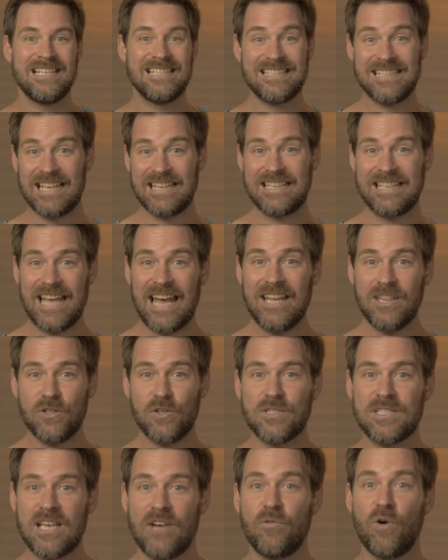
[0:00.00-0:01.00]
Cette quête
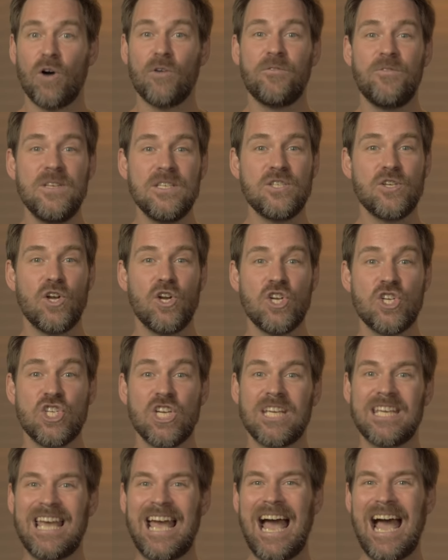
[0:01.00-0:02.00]
de savoir
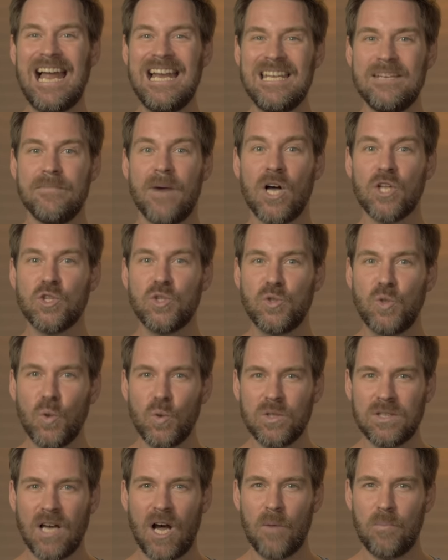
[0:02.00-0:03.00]
physiologique alimente
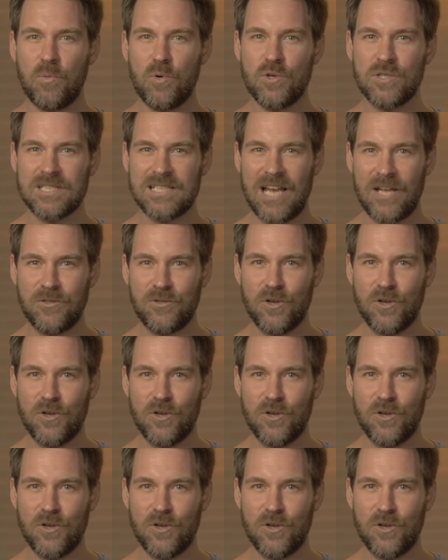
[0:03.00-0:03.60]
d'autant plus la